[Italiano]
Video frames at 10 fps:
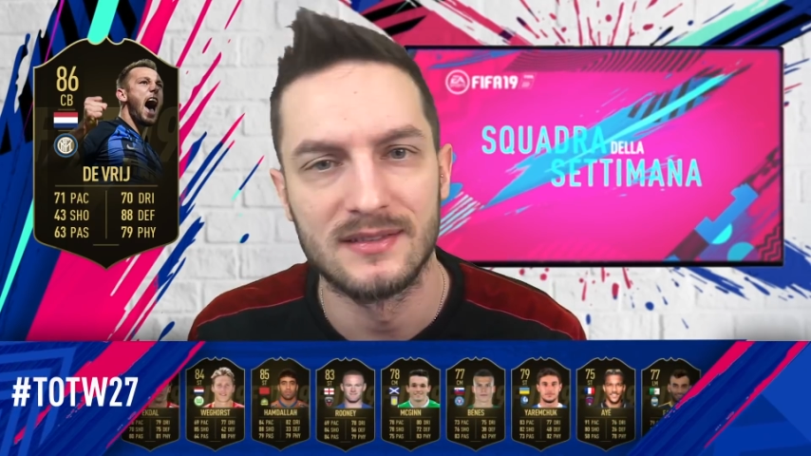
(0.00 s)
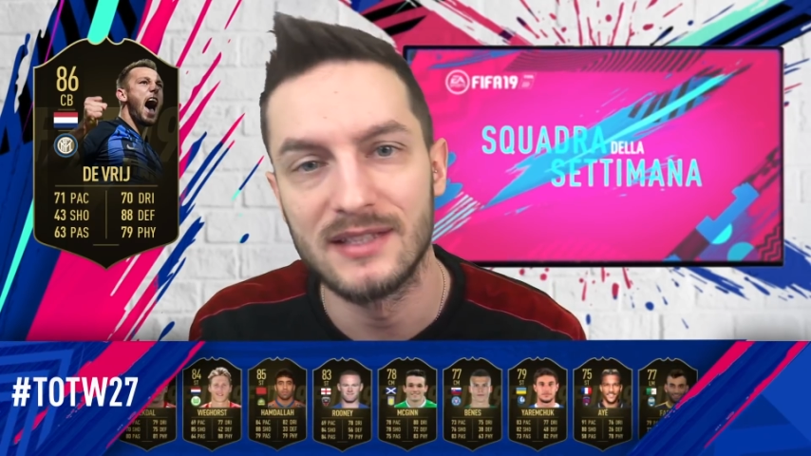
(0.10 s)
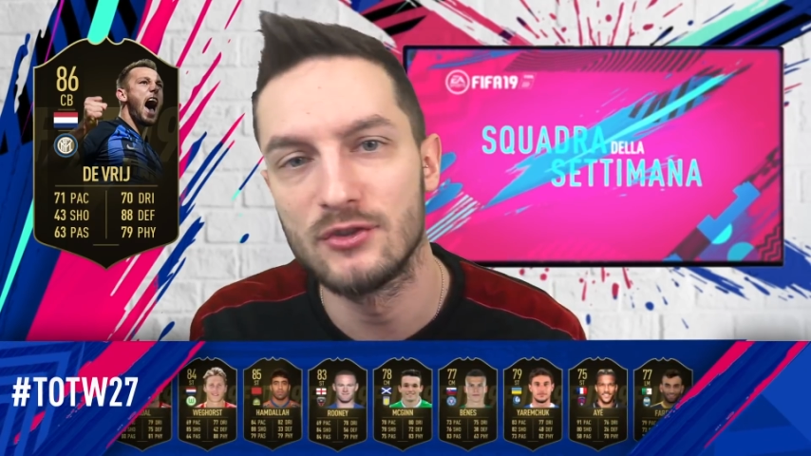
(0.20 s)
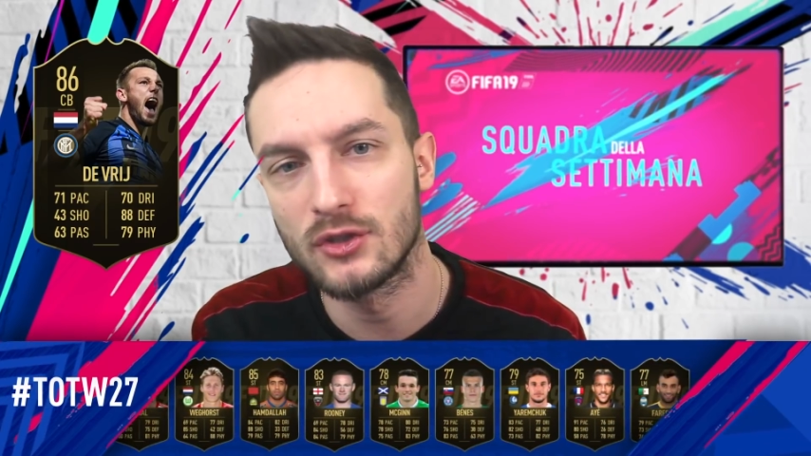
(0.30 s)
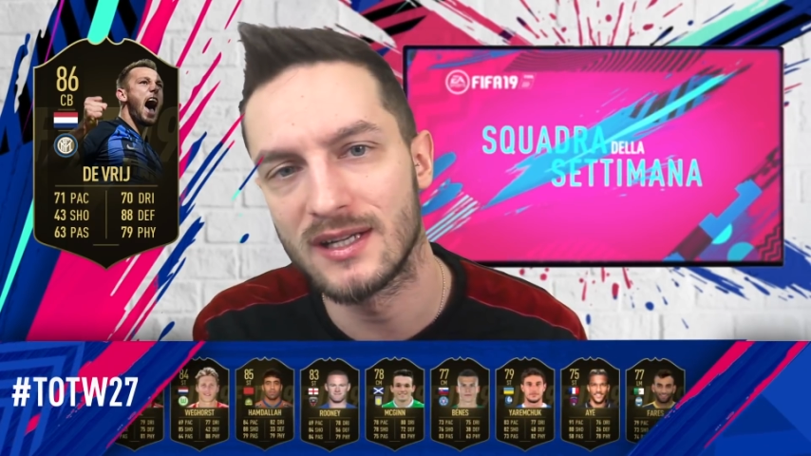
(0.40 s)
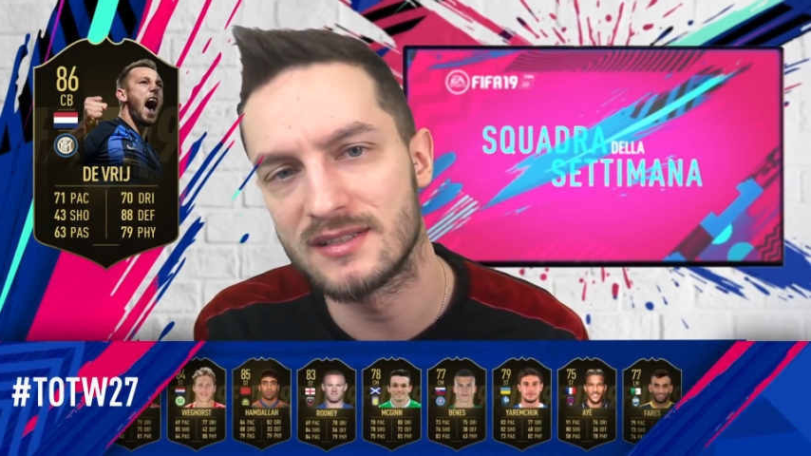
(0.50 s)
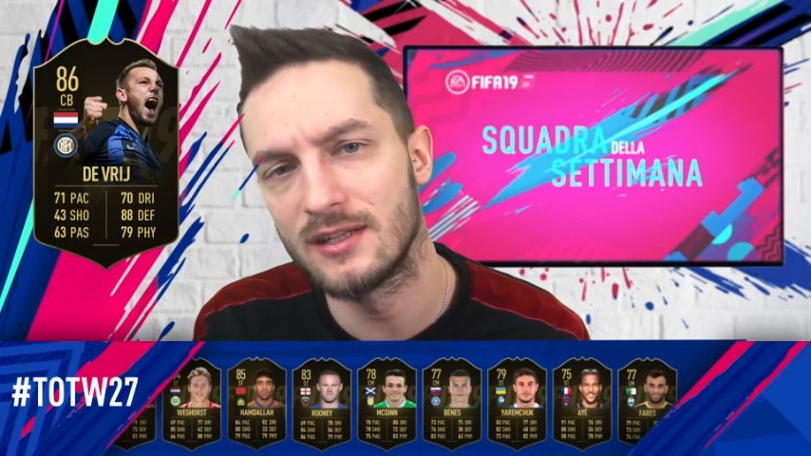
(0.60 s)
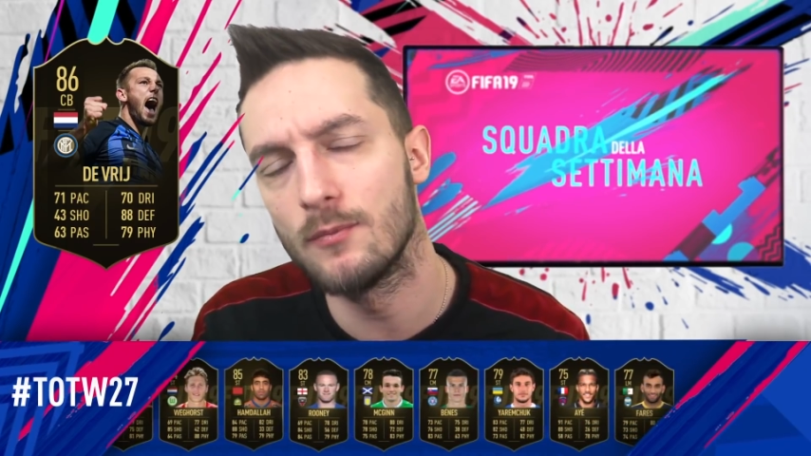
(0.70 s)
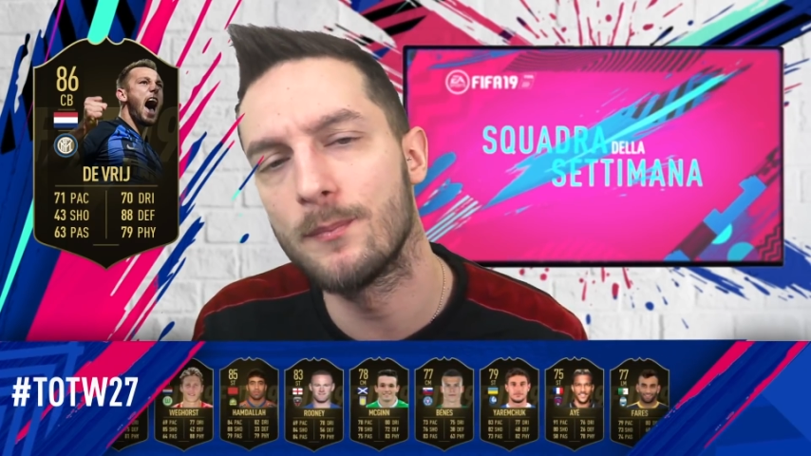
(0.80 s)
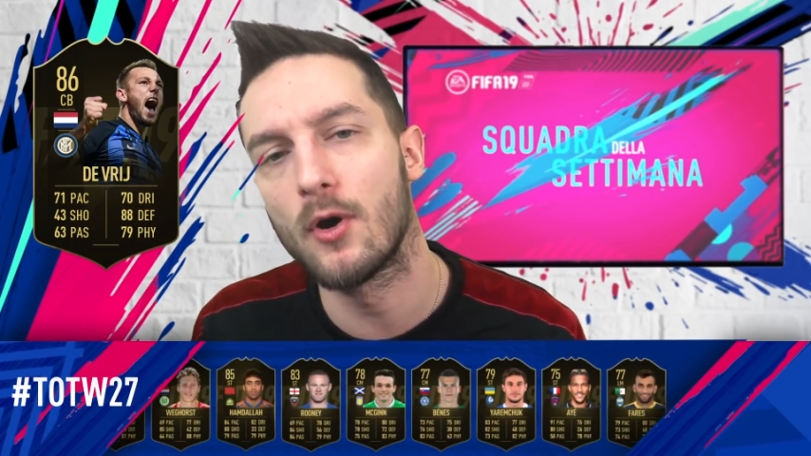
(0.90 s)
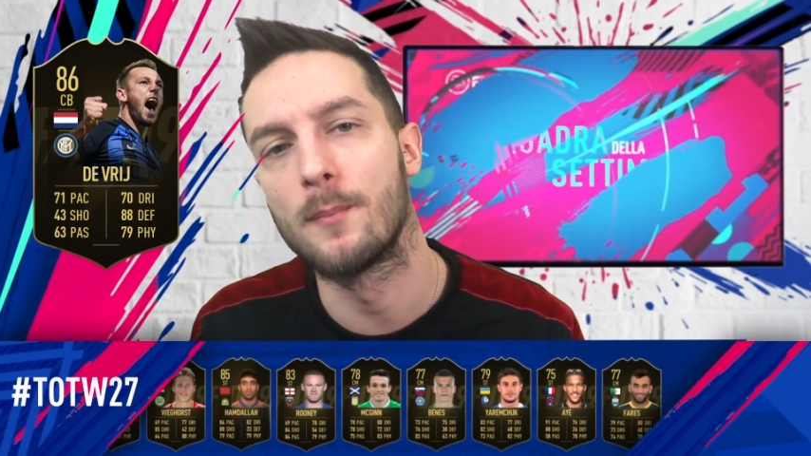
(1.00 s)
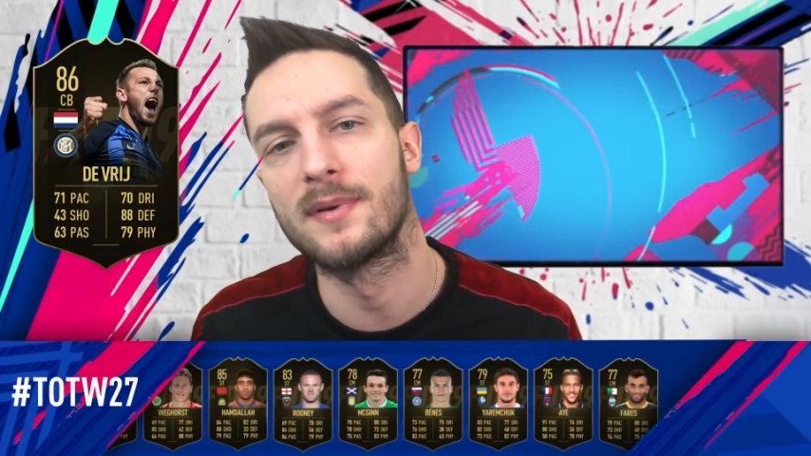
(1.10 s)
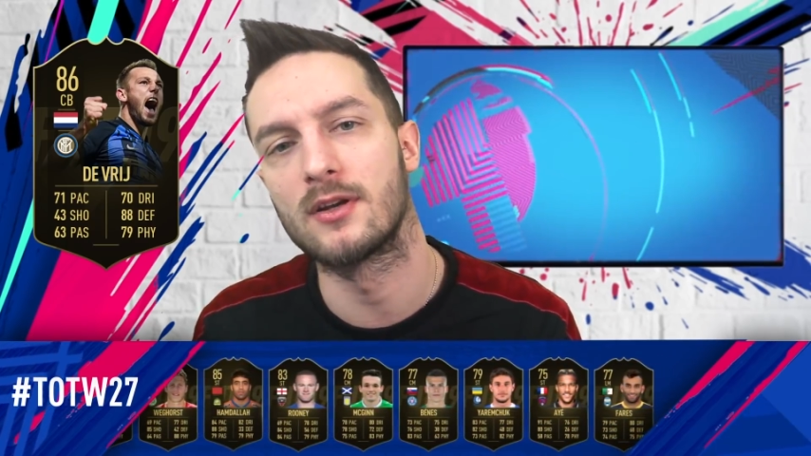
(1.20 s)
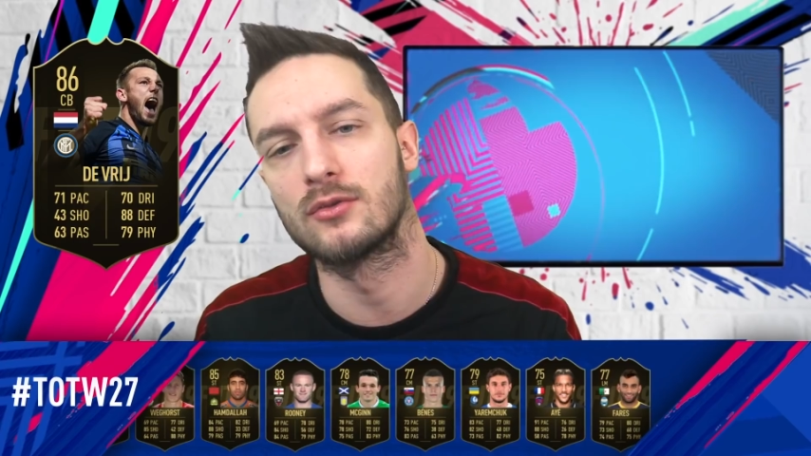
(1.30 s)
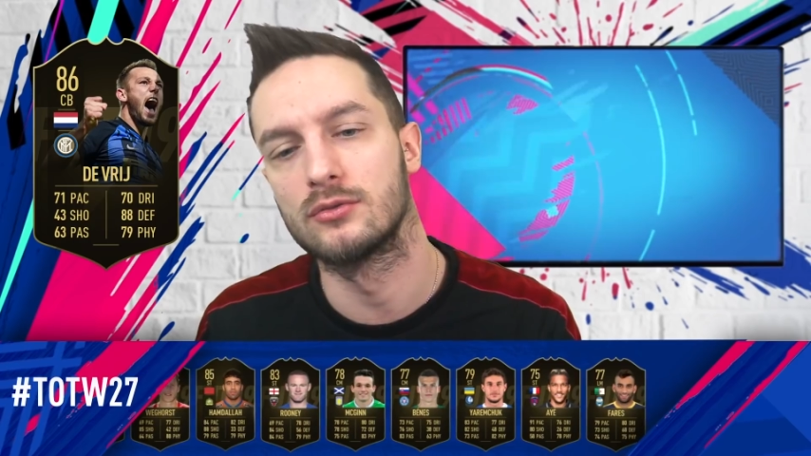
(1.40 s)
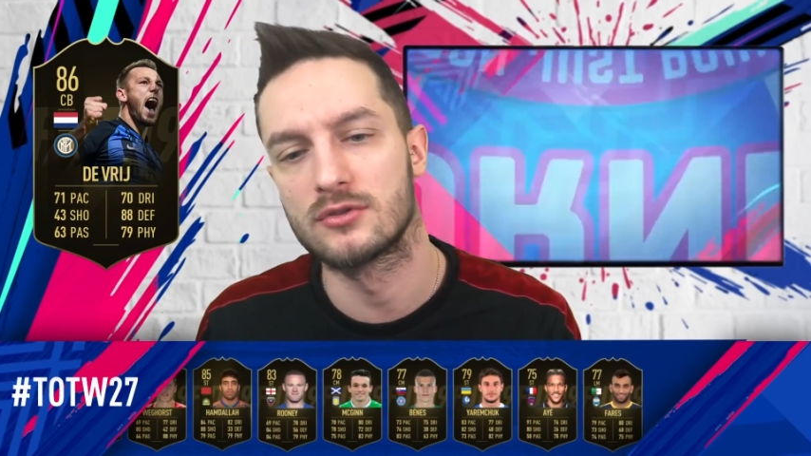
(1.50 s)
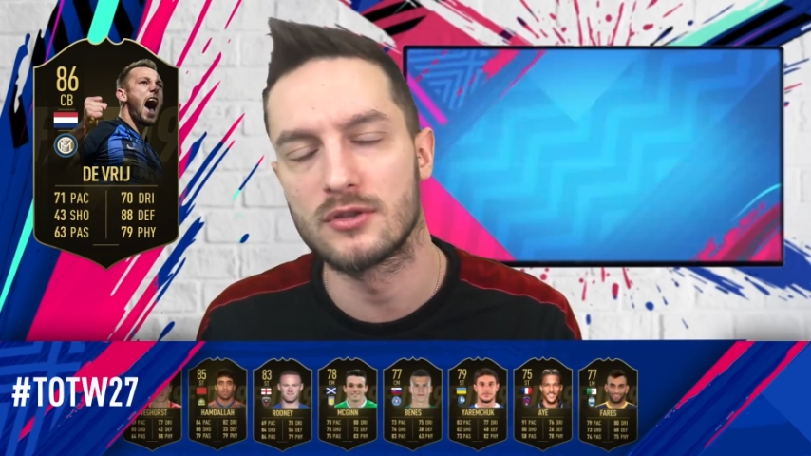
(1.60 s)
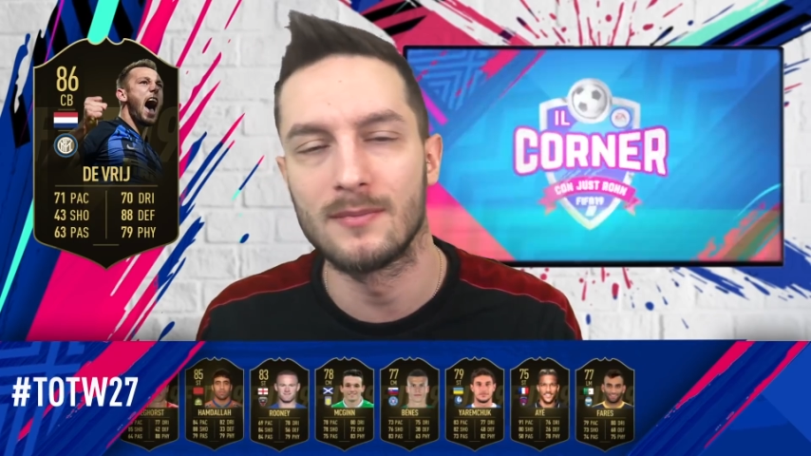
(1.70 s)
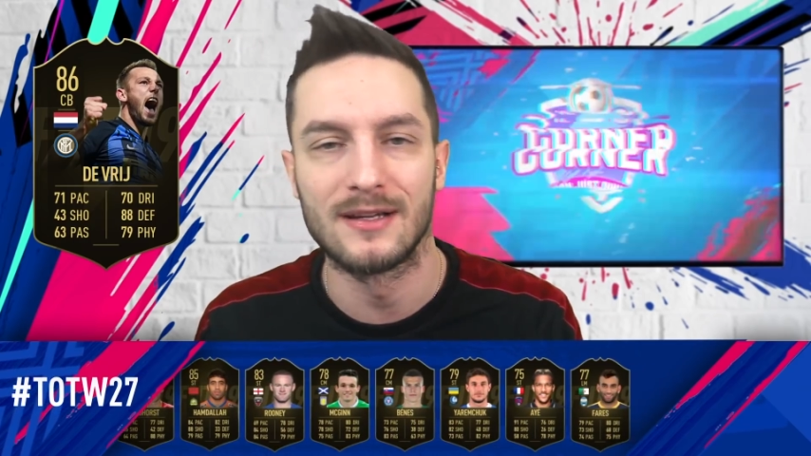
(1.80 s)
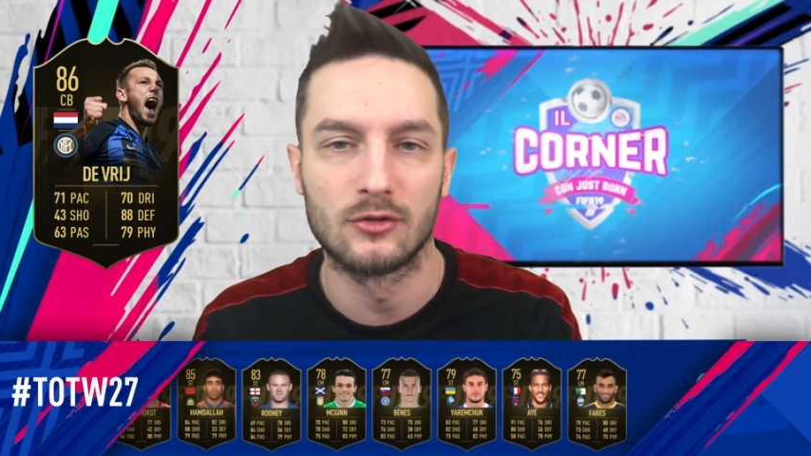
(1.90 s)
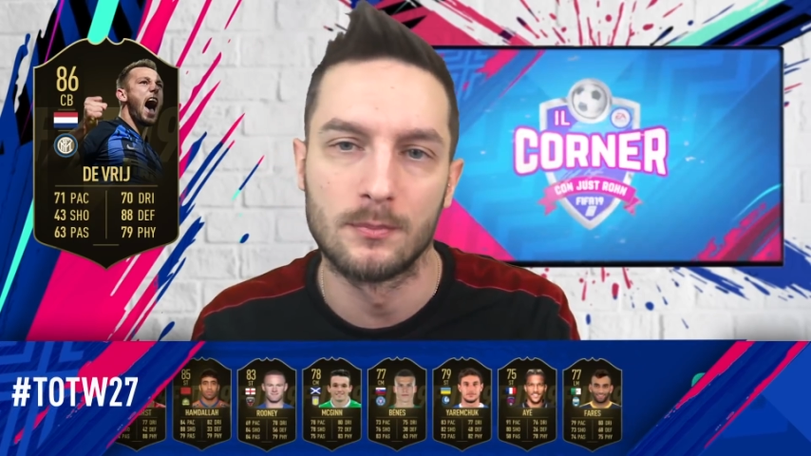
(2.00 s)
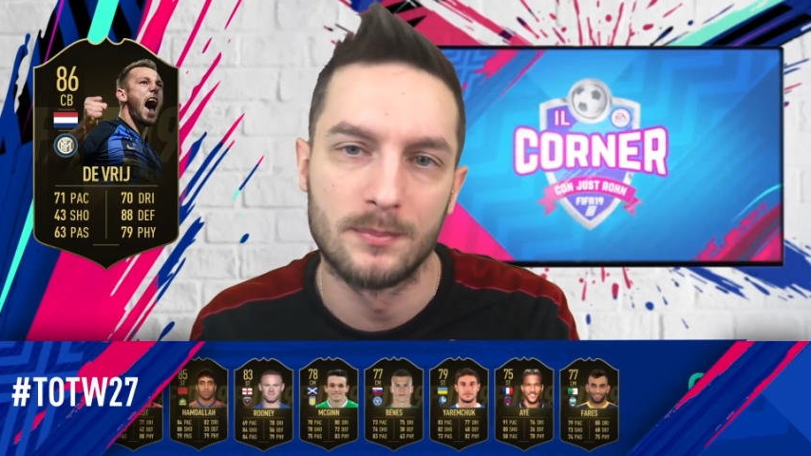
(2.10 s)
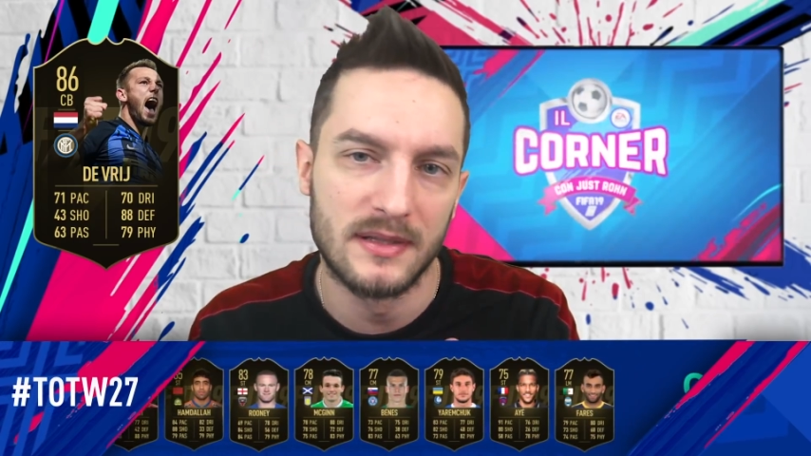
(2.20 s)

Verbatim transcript: Deve giocarsela un po', però tutto sommato